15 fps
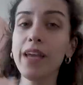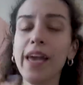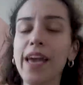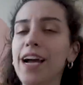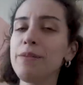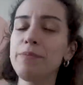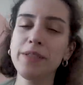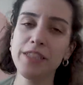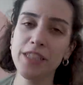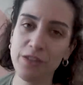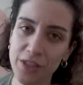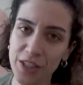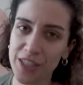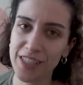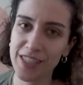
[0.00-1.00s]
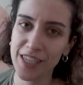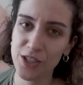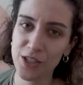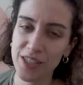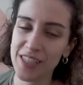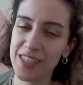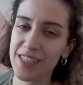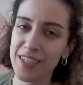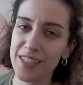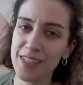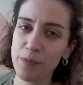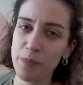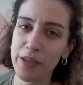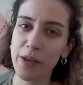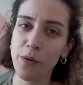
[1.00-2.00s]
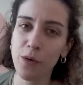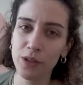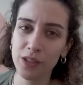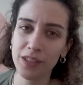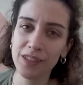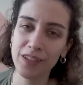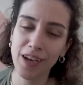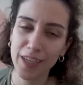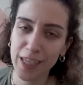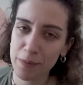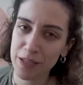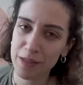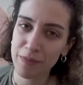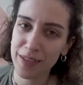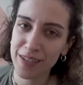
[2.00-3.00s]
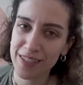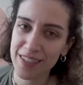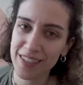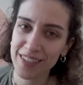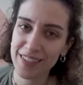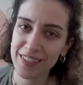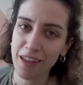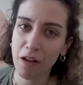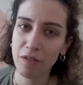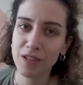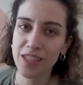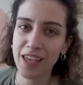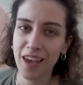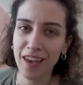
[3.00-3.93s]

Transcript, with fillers: Eğer bir Twitch izleyicisiyseniz beni orada da takip etmenizi tavsiye